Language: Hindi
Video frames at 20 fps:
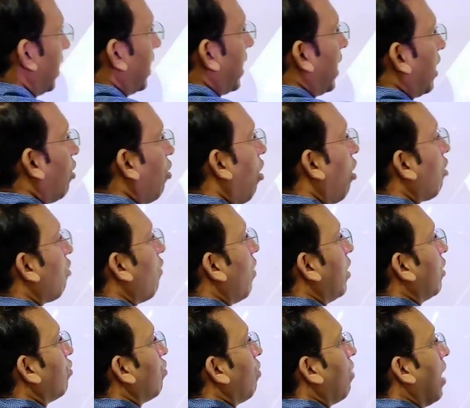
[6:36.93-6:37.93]
एंटी
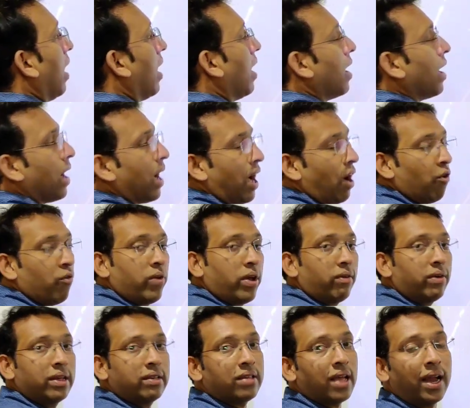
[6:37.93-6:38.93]
क्लॉकवाइज होगा हाउ
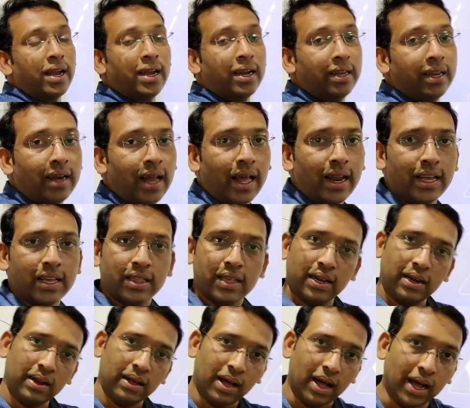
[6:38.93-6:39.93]
वी डिसाइडेड द
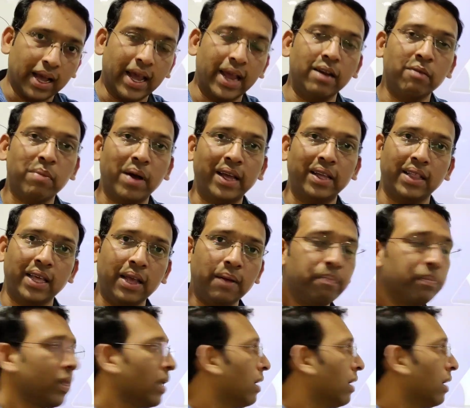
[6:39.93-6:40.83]
डायरेक्शन अगेन बाय दी